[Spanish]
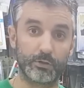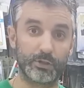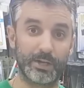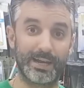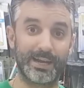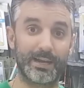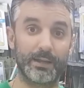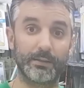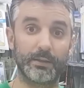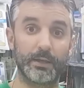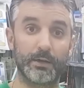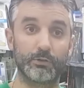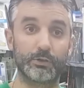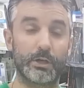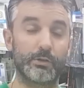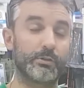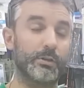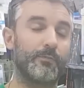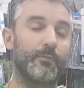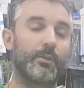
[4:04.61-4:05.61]
O sea, hay gente, o
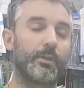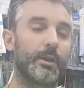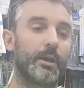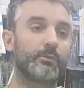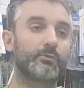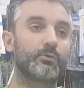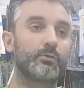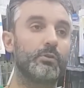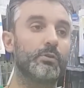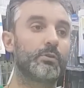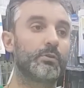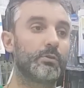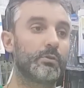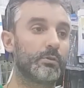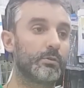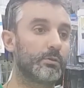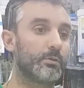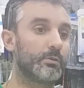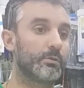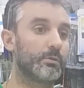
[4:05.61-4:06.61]
sea, unos aficionados,
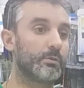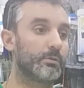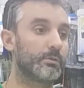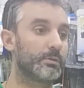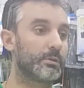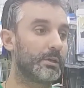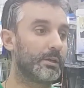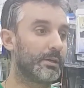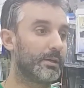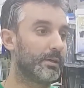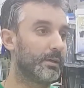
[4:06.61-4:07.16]
unos